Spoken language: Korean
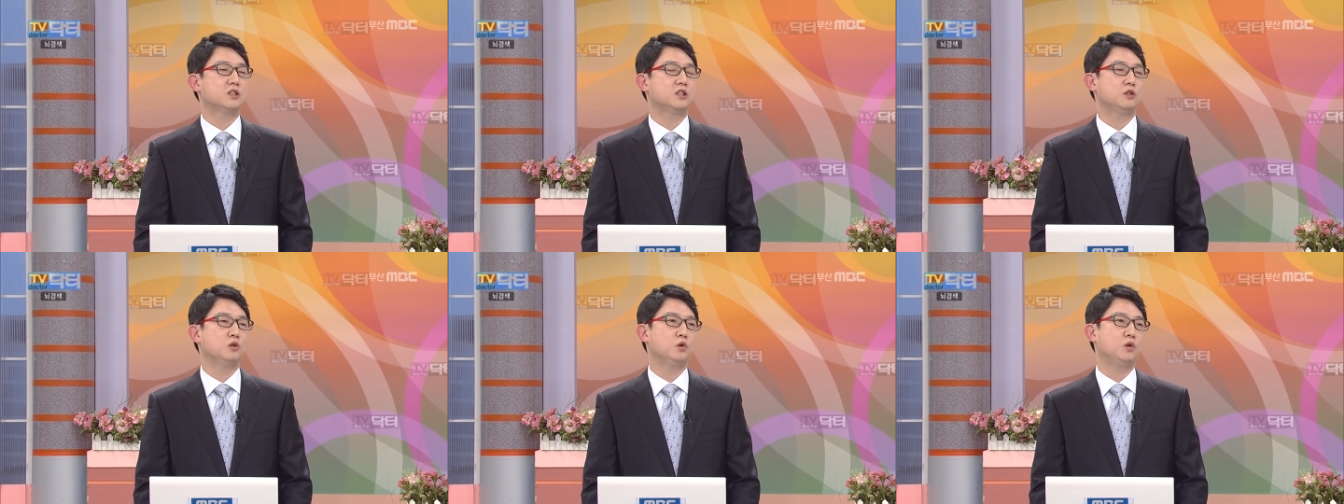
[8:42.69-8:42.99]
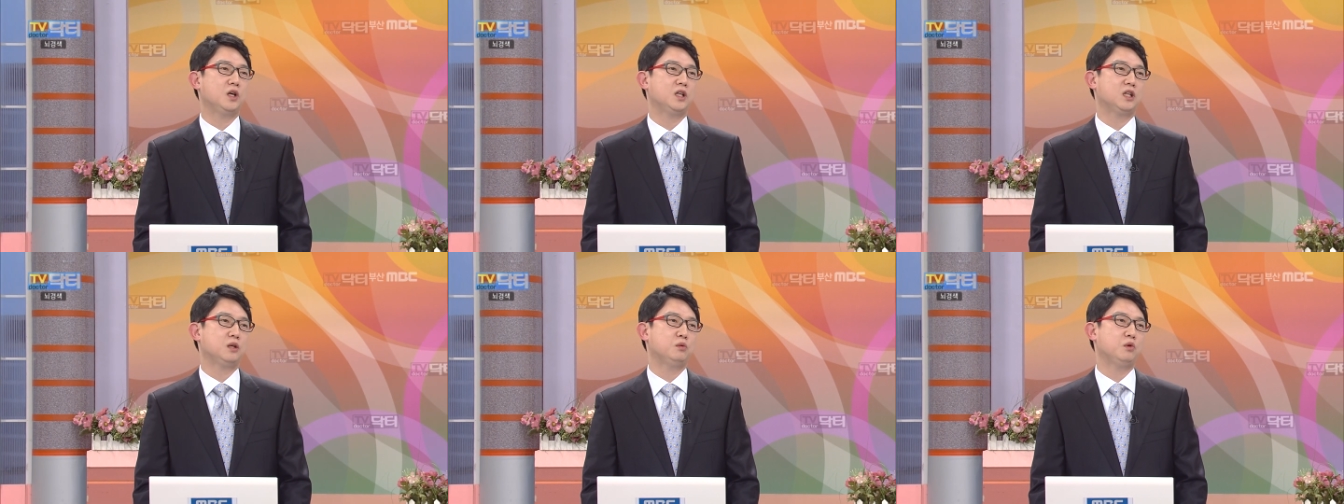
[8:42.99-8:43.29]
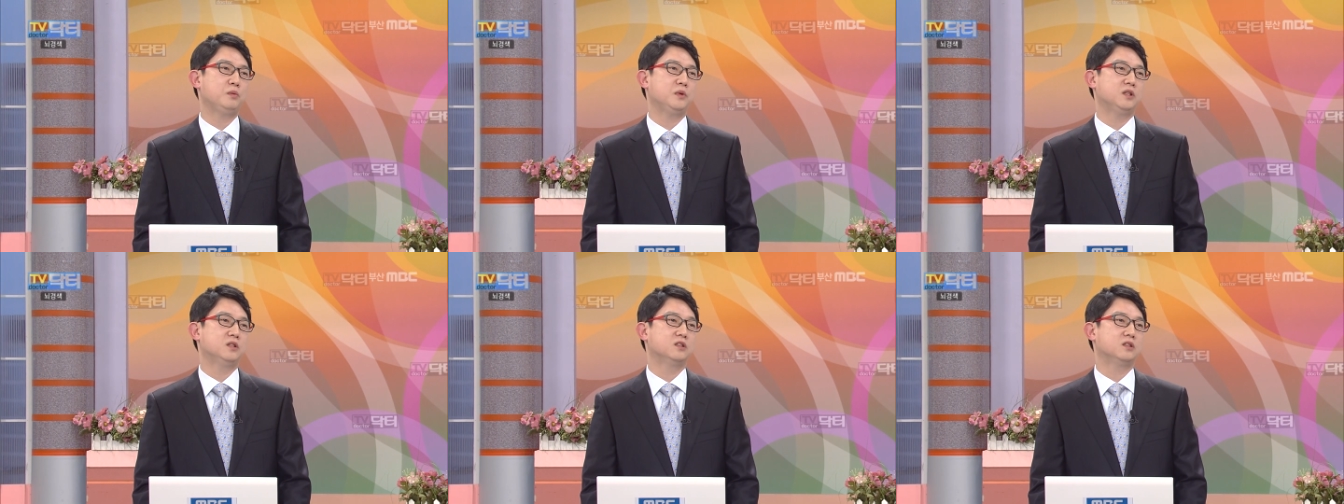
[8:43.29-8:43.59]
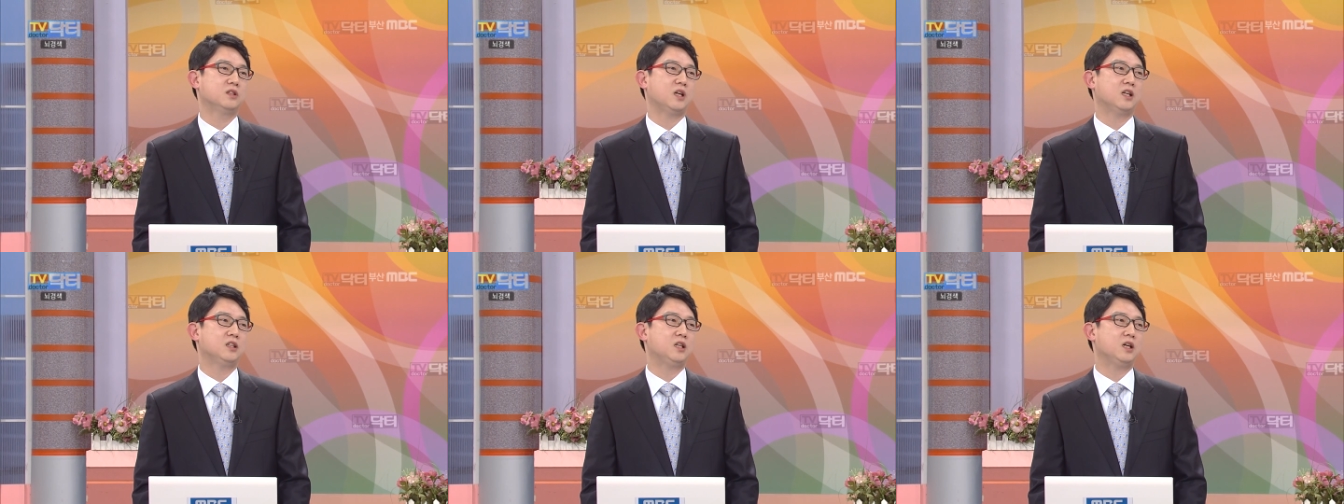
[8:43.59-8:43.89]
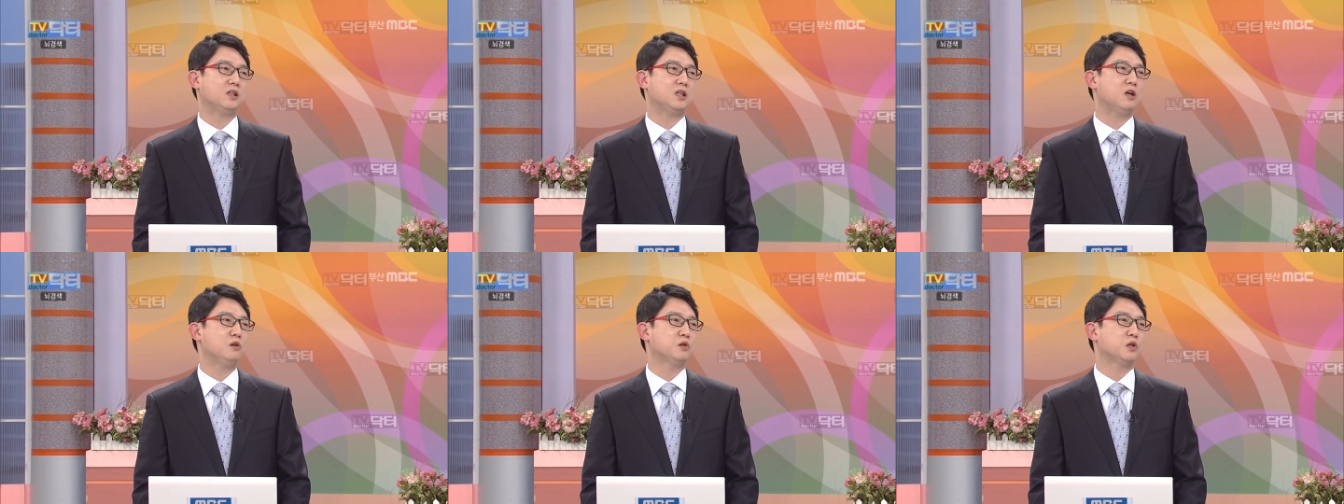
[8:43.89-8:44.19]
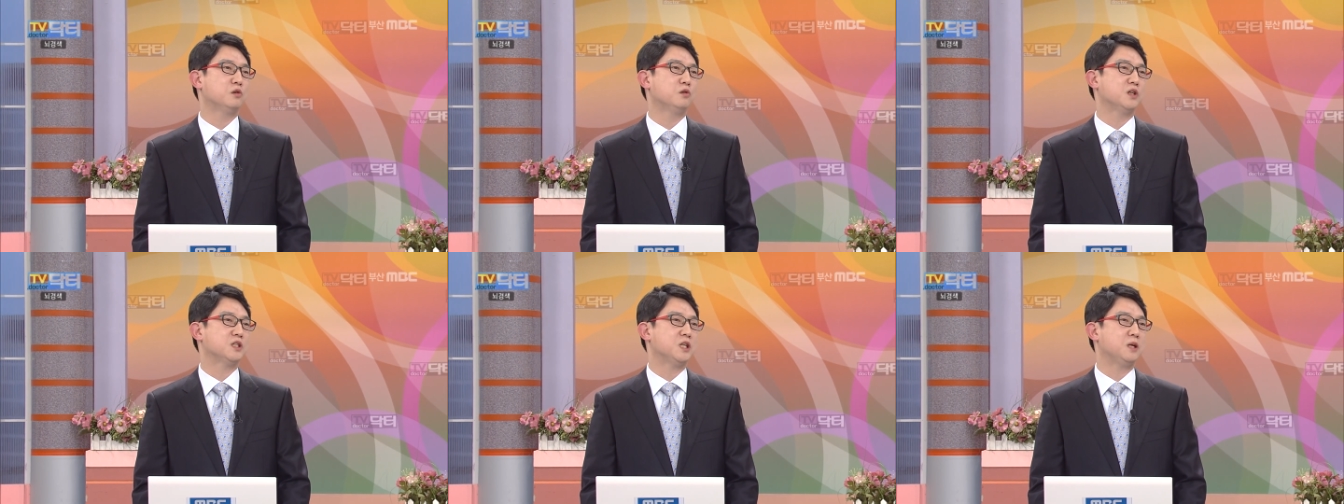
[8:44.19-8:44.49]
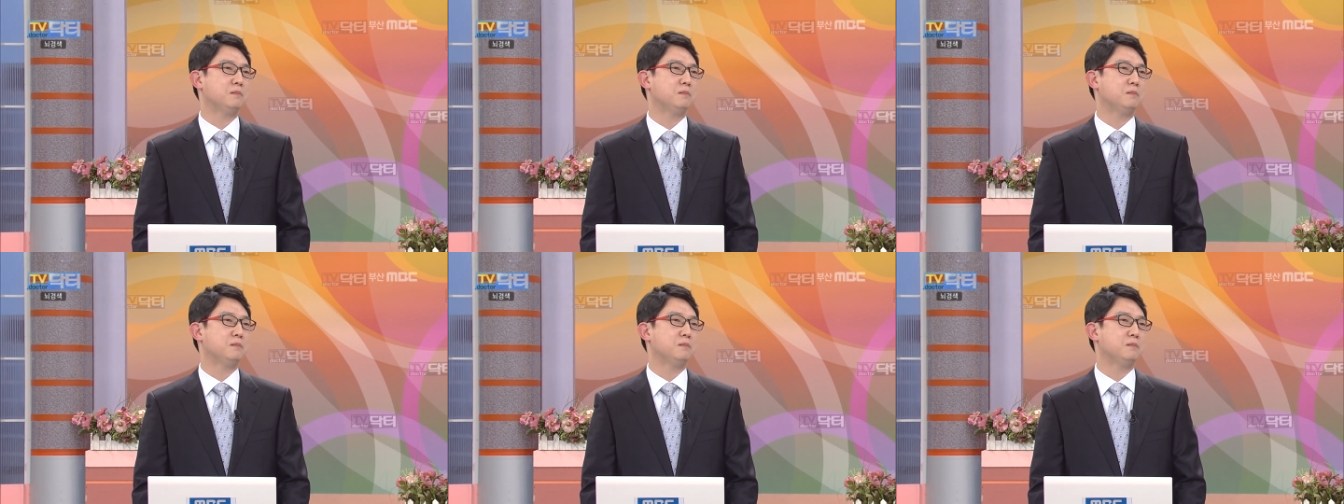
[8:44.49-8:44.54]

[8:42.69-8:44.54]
진료를 하다 보면은 안타까운 경우가